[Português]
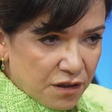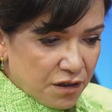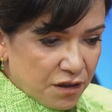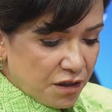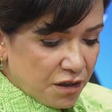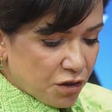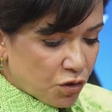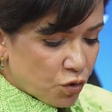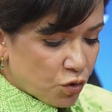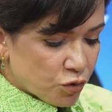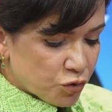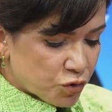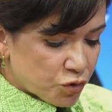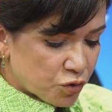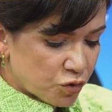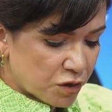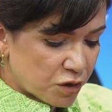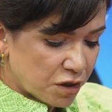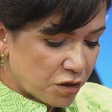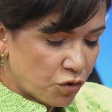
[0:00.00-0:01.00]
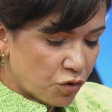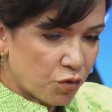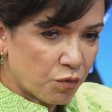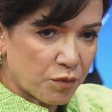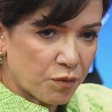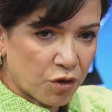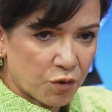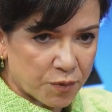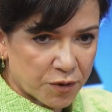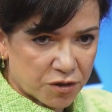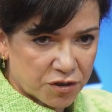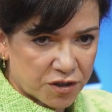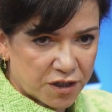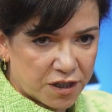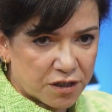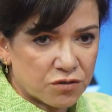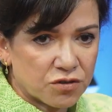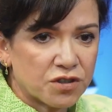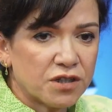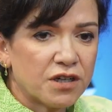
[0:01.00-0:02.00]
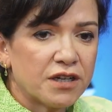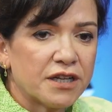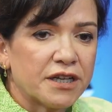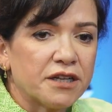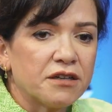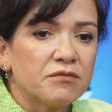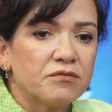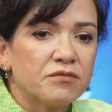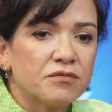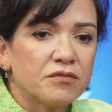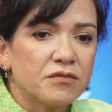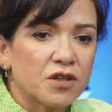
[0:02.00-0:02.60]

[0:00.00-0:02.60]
e construí o meu projeto de lei.